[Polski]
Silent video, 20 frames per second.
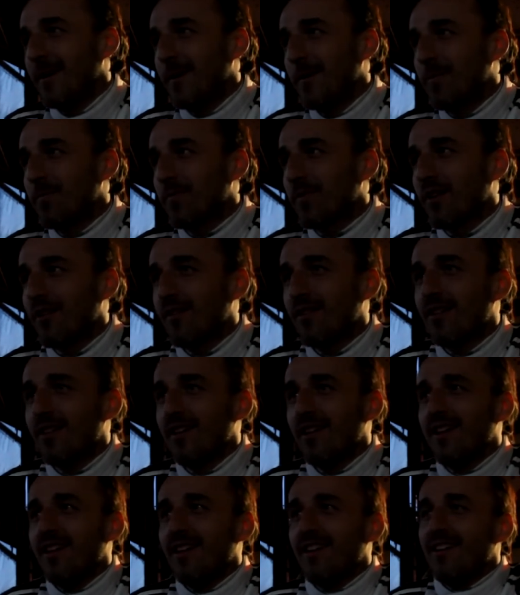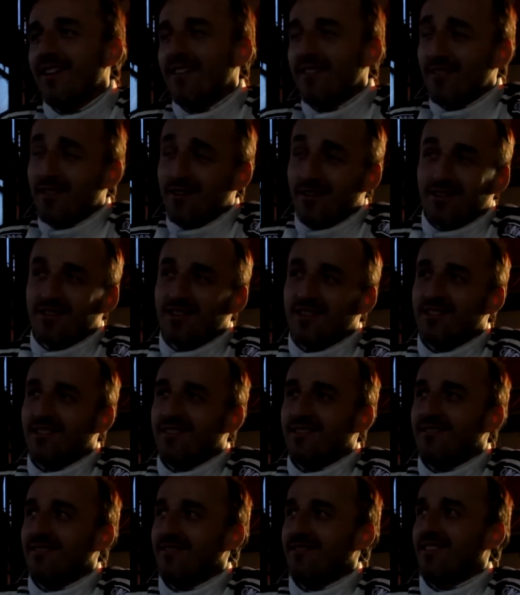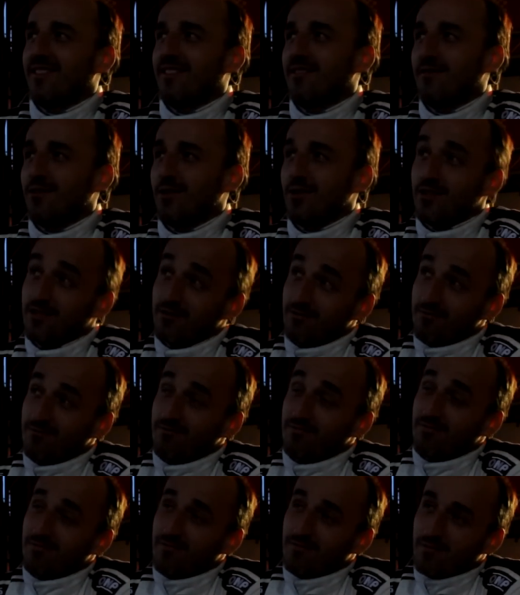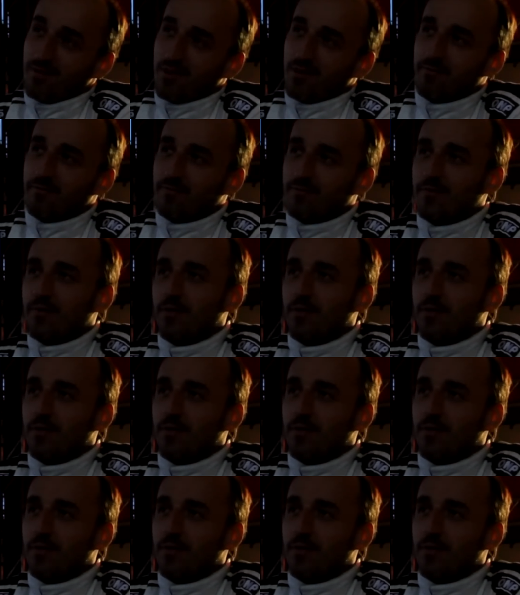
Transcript: jak na rowerze, no nie? Tego się nie No nie, nie, chociaż no,